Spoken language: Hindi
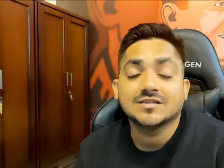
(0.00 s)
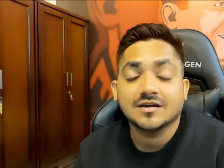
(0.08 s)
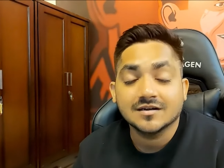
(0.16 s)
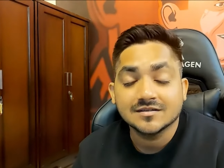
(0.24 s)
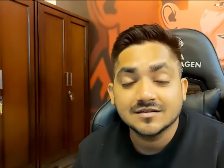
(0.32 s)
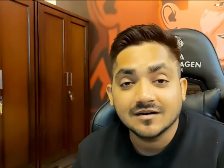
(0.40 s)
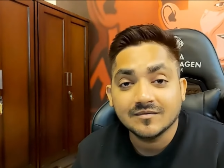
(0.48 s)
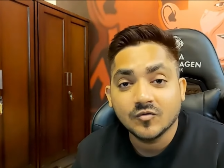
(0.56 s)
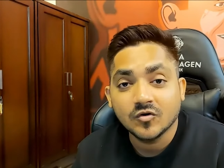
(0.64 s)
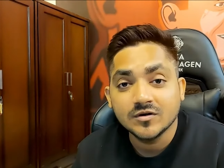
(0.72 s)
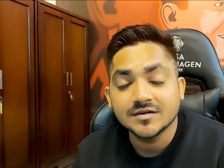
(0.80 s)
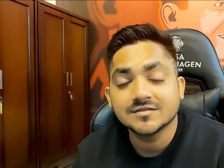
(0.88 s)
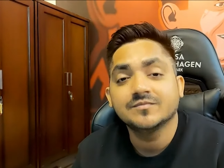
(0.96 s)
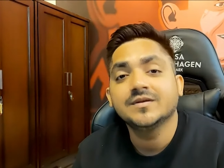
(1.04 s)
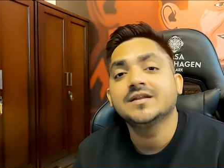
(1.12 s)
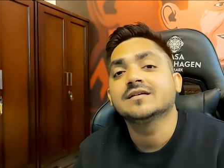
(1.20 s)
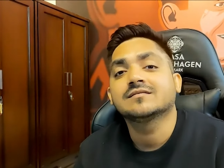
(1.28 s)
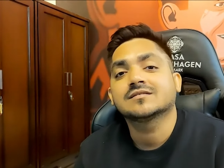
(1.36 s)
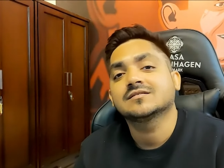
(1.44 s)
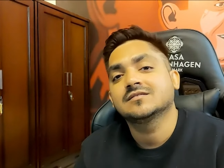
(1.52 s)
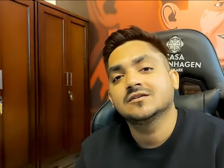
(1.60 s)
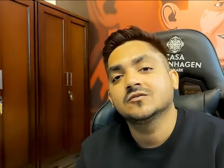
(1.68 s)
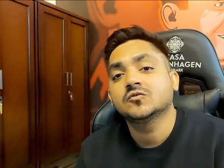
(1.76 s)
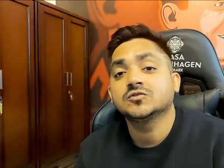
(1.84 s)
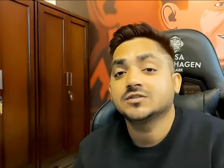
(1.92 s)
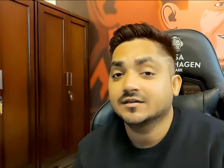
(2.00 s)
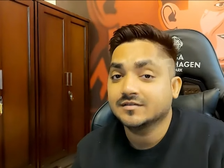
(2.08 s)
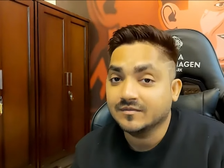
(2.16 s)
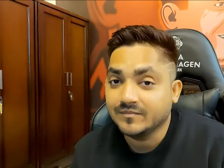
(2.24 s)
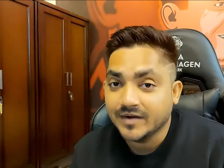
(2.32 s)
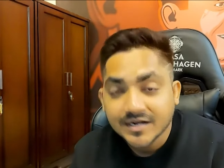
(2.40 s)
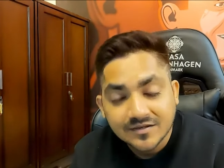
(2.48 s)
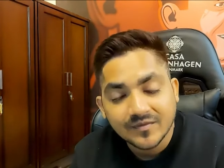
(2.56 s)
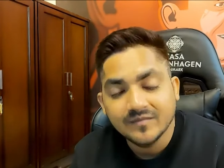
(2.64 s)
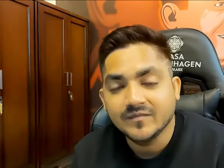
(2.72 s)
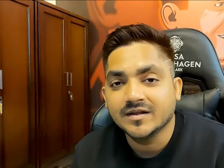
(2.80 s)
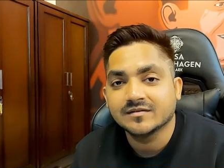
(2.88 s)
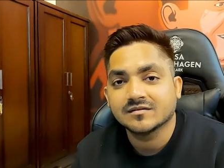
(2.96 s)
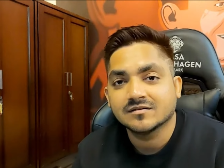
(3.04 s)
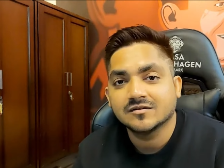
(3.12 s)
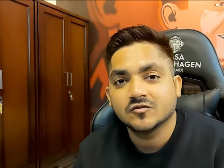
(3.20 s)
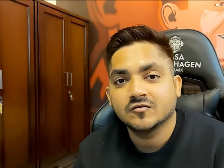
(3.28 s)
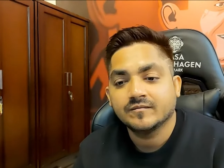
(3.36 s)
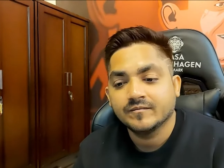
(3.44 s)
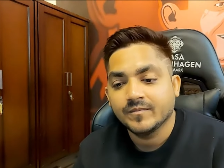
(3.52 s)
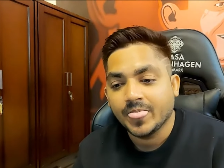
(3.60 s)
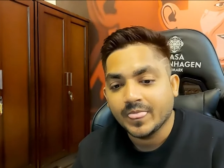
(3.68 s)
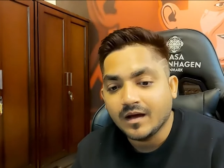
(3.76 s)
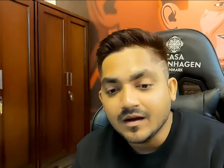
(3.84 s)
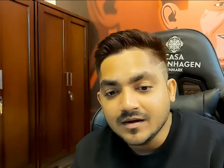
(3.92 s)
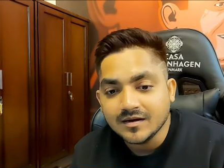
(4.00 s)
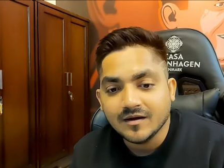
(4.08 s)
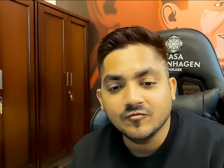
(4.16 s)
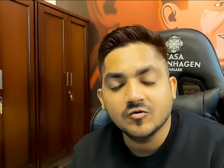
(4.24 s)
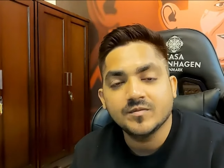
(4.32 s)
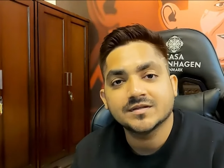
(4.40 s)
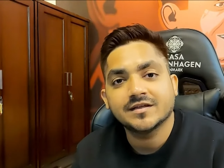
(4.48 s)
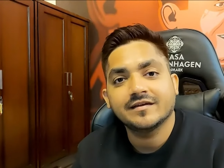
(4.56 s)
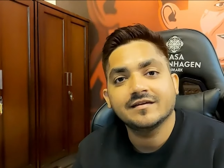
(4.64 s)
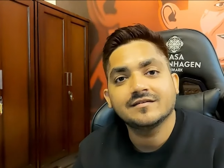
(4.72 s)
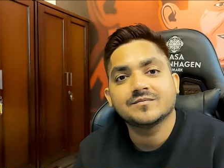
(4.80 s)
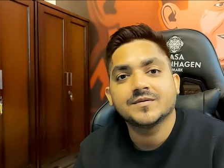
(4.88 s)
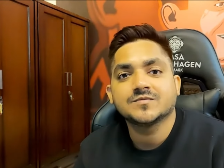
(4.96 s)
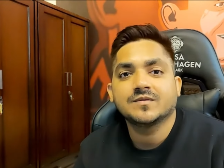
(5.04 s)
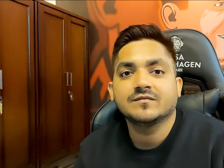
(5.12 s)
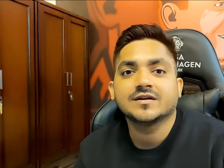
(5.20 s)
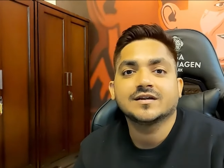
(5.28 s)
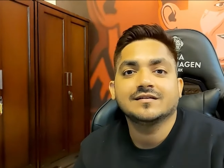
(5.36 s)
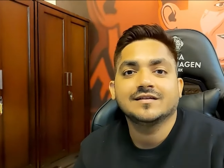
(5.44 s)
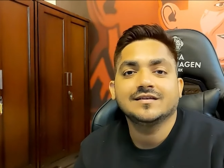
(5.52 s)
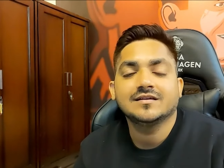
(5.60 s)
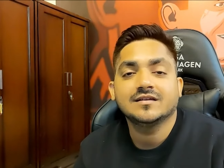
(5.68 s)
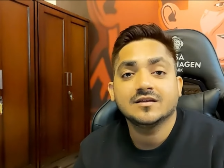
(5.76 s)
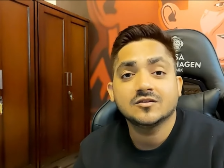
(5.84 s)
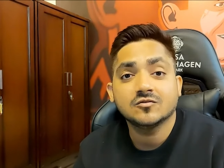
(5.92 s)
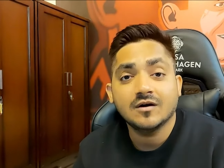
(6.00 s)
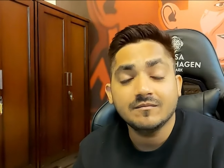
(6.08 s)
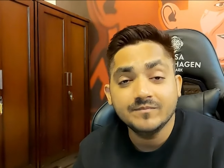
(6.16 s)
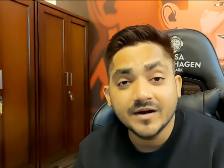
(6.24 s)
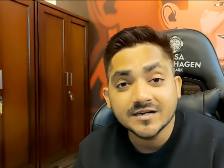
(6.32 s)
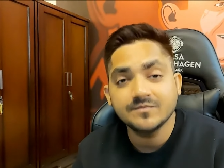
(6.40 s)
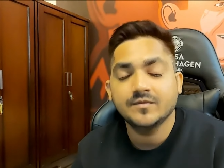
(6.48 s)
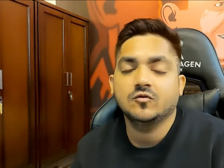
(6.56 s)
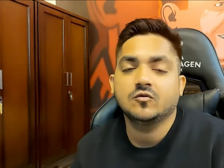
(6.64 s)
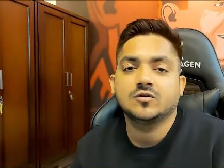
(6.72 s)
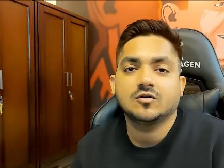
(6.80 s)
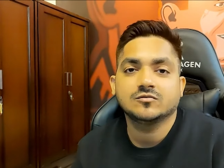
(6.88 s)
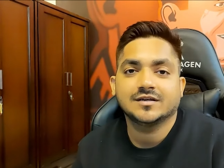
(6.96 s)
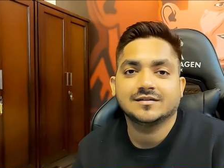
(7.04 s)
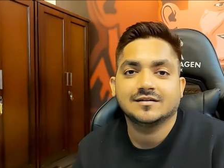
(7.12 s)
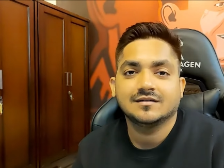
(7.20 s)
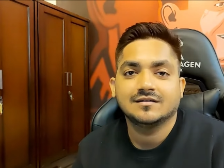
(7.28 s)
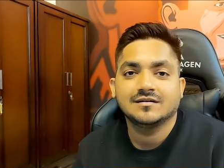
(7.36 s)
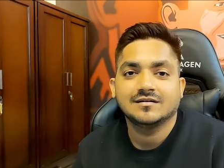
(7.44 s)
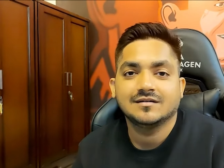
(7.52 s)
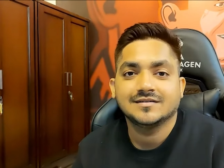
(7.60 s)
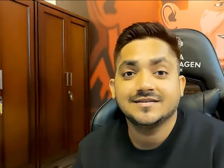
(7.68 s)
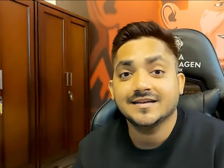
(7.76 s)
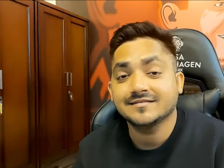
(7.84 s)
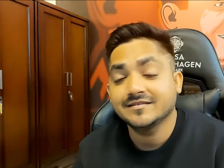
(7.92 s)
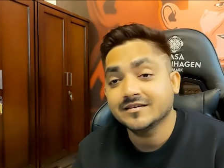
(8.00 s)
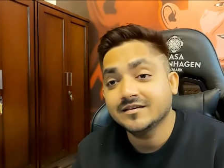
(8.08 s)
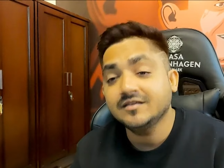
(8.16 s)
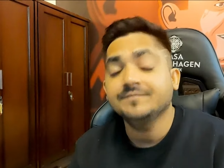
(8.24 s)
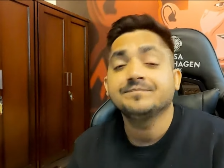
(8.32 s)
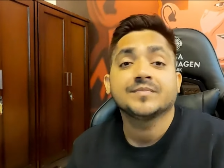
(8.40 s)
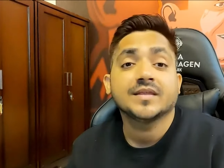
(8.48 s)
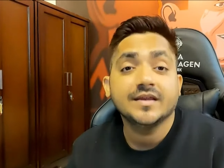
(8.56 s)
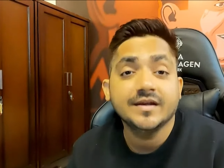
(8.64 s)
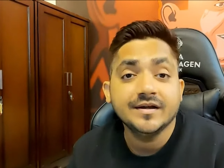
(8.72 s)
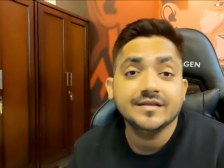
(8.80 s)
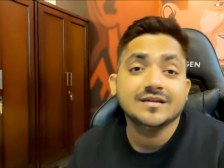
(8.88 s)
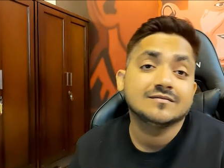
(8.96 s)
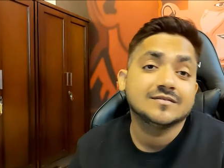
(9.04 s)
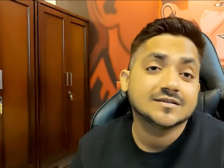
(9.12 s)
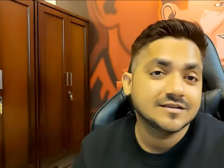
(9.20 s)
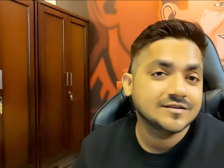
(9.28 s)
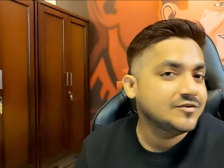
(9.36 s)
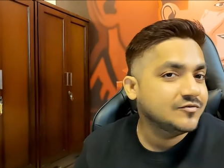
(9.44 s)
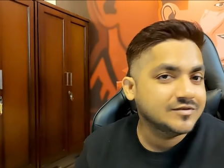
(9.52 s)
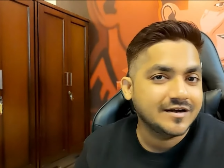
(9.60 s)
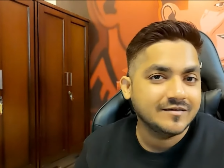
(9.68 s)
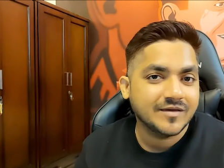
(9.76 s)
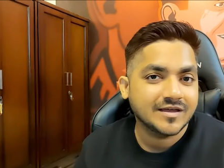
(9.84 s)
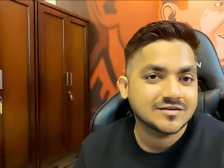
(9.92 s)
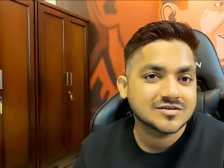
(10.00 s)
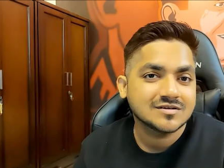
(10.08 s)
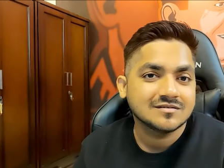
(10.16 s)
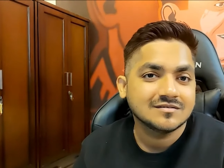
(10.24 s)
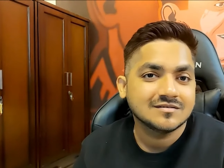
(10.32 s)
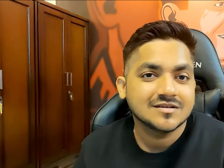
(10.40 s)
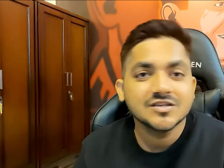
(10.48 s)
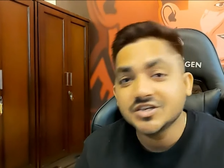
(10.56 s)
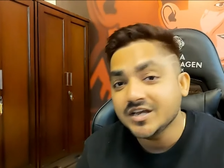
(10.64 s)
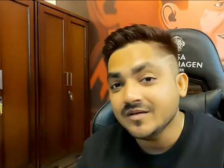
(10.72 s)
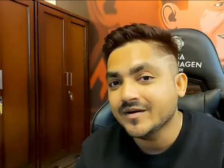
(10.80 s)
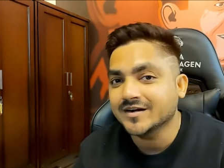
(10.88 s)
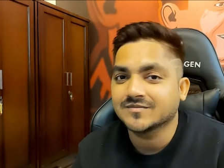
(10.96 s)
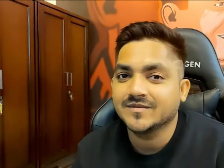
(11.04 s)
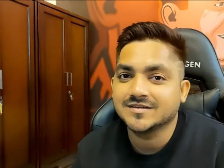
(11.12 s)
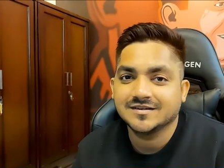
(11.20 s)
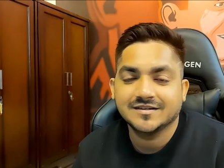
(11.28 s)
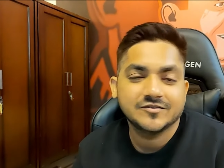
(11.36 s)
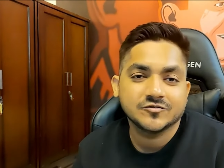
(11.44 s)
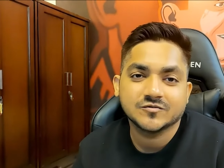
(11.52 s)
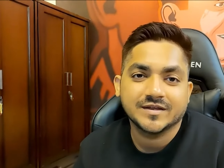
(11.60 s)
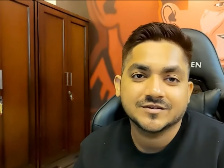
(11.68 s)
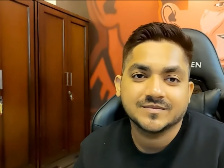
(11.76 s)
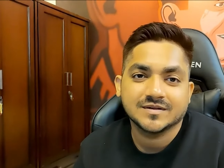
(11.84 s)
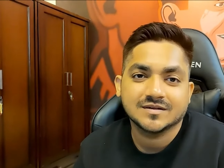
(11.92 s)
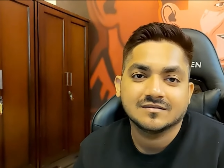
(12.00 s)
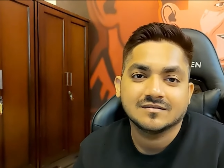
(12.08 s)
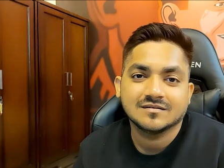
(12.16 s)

ज़्यादा बॉलर्स भी ले सकते हो ज़्यादा बैट्समैन भी ले सकते हो अगर आपको पता है इस पिच पे विकटें नहीं करेंगे तो आप बैट्समैन को उठाओ ज़्यादा जैसे कि इंडिया वर्सेस न्यूजीलैंड मैच छः बैट्समैन चले थे उस मैच में